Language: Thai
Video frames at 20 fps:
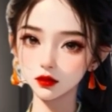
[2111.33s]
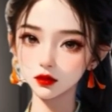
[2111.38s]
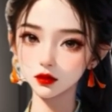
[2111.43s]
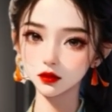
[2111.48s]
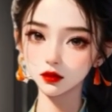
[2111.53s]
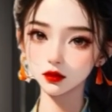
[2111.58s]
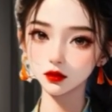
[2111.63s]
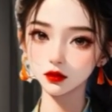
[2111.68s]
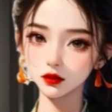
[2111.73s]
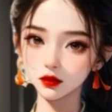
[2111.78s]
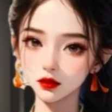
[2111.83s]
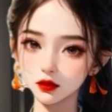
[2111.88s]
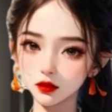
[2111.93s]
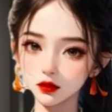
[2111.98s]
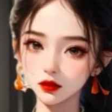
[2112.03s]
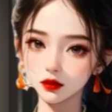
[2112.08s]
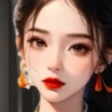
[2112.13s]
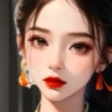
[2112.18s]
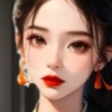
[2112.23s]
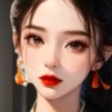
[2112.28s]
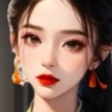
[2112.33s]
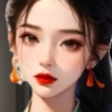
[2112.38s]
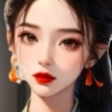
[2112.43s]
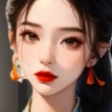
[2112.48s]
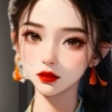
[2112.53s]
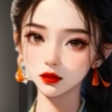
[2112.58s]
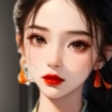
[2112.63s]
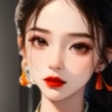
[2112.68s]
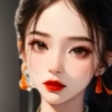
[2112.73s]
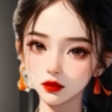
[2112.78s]
ตอนที่
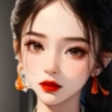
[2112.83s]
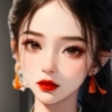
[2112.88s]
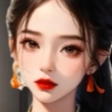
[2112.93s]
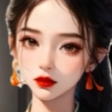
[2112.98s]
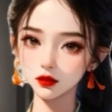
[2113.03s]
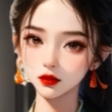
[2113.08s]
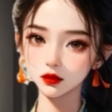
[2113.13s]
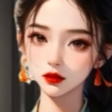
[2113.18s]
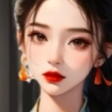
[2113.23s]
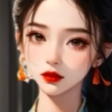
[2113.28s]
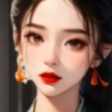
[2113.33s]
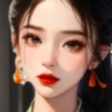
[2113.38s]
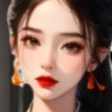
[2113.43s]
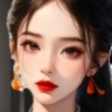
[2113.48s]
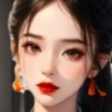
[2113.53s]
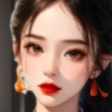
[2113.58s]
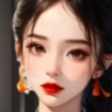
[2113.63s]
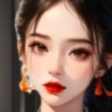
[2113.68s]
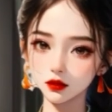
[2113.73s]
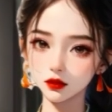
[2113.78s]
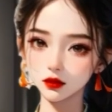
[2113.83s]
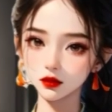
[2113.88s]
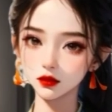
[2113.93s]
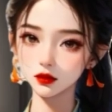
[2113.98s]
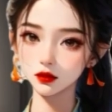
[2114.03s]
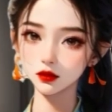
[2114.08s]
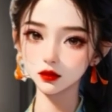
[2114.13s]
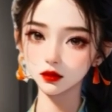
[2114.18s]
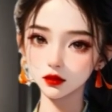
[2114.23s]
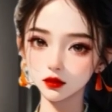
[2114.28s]
475 การตัดสิน
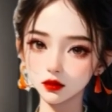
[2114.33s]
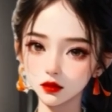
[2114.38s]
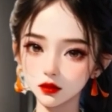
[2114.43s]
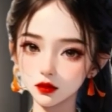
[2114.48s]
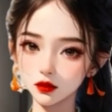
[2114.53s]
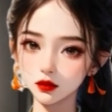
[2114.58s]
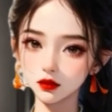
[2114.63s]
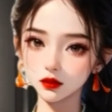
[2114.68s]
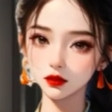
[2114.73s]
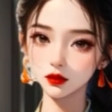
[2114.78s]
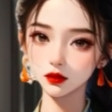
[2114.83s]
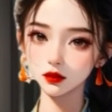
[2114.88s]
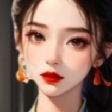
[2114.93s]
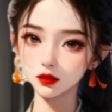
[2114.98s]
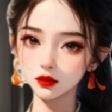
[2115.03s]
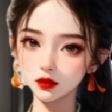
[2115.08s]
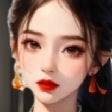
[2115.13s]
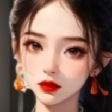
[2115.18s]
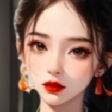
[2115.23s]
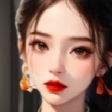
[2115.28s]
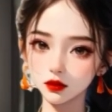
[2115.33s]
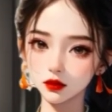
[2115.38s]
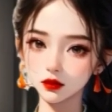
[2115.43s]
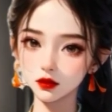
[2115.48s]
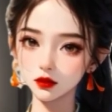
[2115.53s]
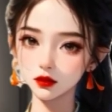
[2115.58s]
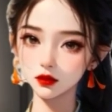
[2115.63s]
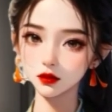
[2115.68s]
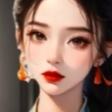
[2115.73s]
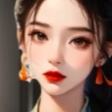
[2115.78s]
ใจของหนิง
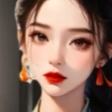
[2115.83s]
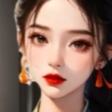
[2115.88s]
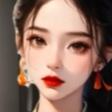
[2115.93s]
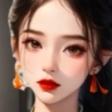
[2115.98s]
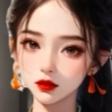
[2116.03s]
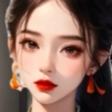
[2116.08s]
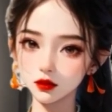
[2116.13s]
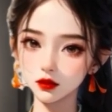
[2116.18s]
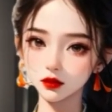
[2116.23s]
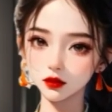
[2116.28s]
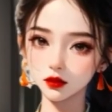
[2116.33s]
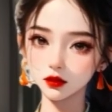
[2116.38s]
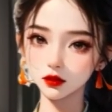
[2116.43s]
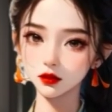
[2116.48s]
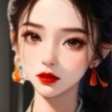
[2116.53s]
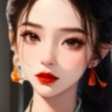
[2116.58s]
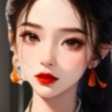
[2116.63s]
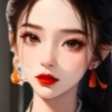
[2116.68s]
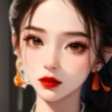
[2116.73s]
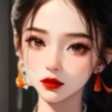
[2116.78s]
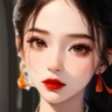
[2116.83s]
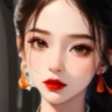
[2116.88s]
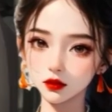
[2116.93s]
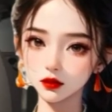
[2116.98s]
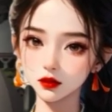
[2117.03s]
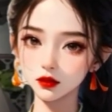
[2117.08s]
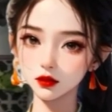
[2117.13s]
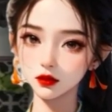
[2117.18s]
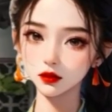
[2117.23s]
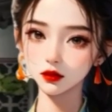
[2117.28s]
สู้ๆวันเสีย
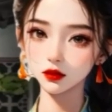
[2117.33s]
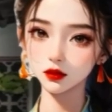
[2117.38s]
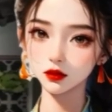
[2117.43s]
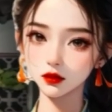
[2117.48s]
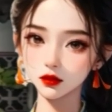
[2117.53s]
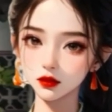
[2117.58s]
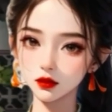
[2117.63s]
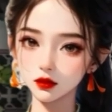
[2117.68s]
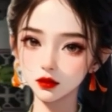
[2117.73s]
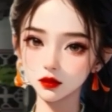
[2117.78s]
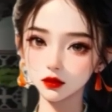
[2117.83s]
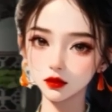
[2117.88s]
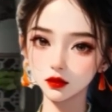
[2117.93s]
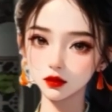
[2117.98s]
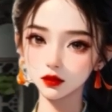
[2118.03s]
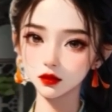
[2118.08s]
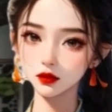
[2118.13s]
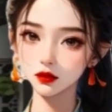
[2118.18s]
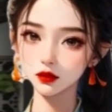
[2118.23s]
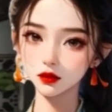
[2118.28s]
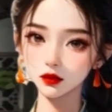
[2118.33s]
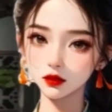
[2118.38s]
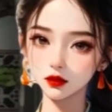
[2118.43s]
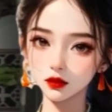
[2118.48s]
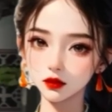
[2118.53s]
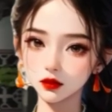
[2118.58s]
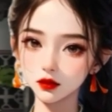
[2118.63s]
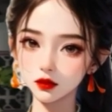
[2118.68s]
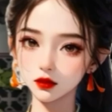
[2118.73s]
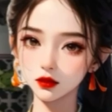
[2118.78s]
จะมาทำอันใดที่นี่เว
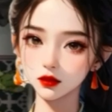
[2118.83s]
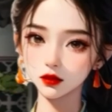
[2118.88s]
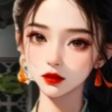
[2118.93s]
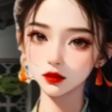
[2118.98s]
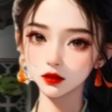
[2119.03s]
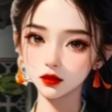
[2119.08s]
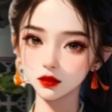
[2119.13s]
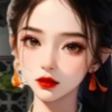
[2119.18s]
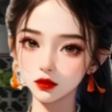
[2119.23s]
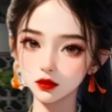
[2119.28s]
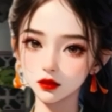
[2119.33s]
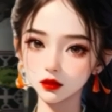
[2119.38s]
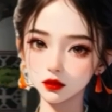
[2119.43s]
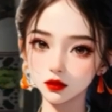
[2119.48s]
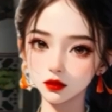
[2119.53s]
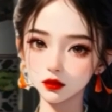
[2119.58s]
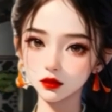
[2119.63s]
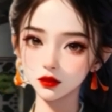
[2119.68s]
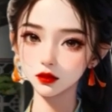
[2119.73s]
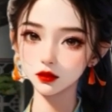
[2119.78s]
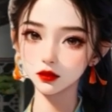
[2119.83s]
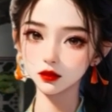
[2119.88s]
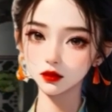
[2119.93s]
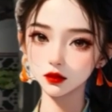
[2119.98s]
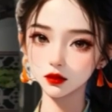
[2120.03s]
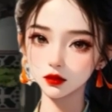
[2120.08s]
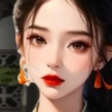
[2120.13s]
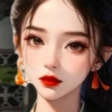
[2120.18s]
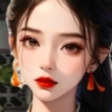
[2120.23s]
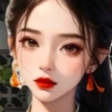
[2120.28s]
ลานี้กันฮะ
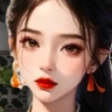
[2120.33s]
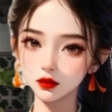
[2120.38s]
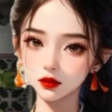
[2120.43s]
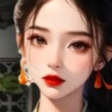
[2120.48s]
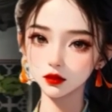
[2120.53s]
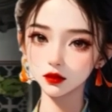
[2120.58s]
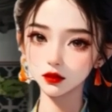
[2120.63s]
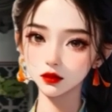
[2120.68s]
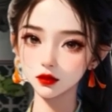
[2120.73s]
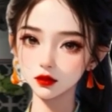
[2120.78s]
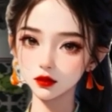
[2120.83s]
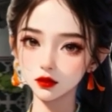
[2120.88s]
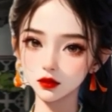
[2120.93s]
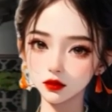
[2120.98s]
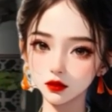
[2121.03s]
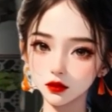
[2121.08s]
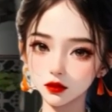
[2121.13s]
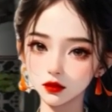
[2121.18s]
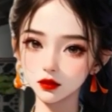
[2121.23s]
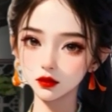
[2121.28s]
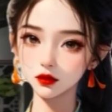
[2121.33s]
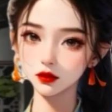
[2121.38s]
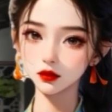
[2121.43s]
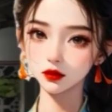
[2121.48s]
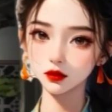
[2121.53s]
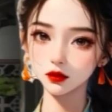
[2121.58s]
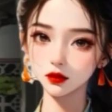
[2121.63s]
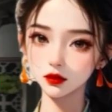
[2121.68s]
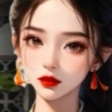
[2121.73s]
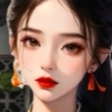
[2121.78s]
เมื่อชีวันเสียเหาะเข้ามา ของ
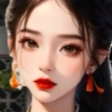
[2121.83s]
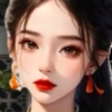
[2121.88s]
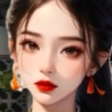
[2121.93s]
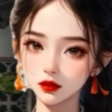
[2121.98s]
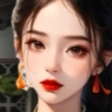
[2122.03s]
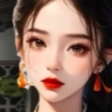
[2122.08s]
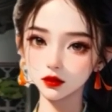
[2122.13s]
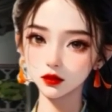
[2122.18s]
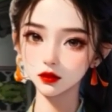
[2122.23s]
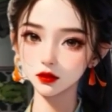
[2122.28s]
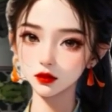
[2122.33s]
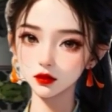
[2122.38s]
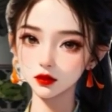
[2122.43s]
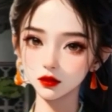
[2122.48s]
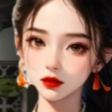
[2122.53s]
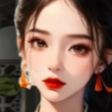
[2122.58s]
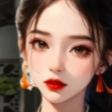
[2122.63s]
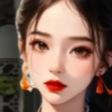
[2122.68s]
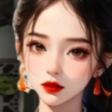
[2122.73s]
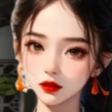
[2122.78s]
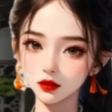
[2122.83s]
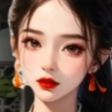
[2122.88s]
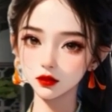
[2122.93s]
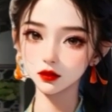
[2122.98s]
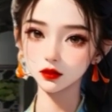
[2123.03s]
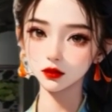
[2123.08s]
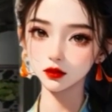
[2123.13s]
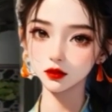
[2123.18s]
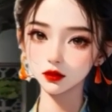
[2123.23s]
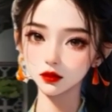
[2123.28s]
สินงเจ๊กก็ยกมือข้างหนึ่งขึ้
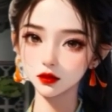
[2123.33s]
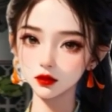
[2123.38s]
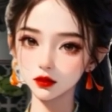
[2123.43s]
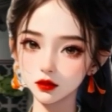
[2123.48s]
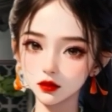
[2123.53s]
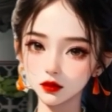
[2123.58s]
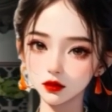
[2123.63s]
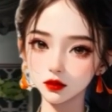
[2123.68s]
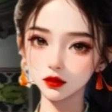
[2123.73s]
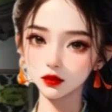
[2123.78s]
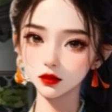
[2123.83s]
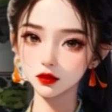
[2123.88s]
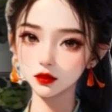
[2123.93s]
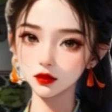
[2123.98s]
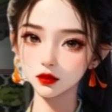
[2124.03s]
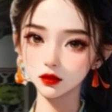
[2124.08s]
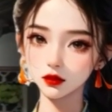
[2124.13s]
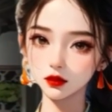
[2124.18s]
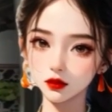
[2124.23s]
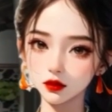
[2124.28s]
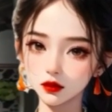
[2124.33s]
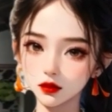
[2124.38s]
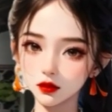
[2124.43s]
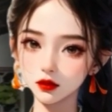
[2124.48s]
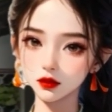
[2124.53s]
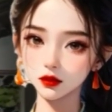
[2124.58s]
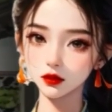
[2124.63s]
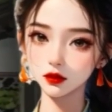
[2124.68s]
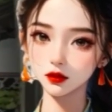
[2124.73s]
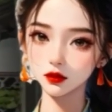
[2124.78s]
นคว้างข้างนางเอา
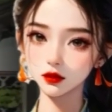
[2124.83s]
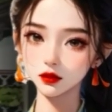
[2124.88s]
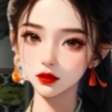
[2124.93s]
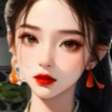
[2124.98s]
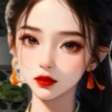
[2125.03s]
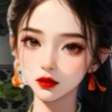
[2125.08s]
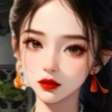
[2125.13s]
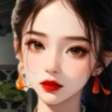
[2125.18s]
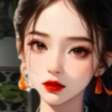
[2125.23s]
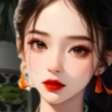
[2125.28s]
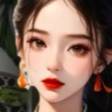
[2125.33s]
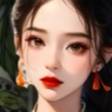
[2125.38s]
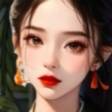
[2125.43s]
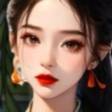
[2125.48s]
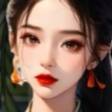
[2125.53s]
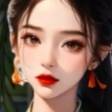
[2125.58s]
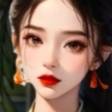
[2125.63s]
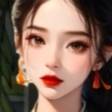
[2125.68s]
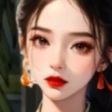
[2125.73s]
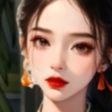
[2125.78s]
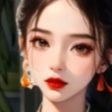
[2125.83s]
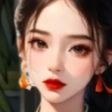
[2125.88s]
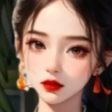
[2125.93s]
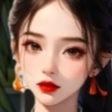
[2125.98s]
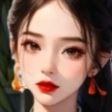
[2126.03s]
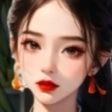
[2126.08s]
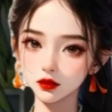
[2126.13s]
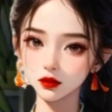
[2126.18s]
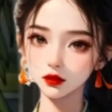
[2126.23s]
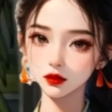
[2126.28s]
ไว้ พร้อมกับเอ่ยด้วย
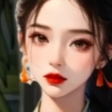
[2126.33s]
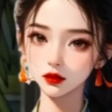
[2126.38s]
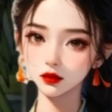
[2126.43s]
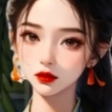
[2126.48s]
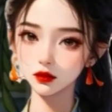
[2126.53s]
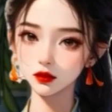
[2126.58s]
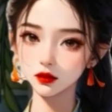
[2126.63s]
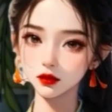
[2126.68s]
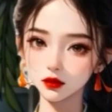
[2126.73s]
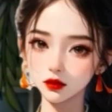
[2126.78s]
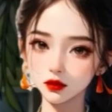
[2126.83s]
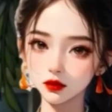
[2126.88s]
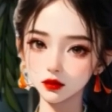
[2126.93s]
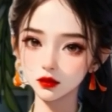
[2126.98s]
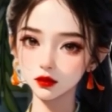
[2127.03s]
น้ำเสียงปวดใจ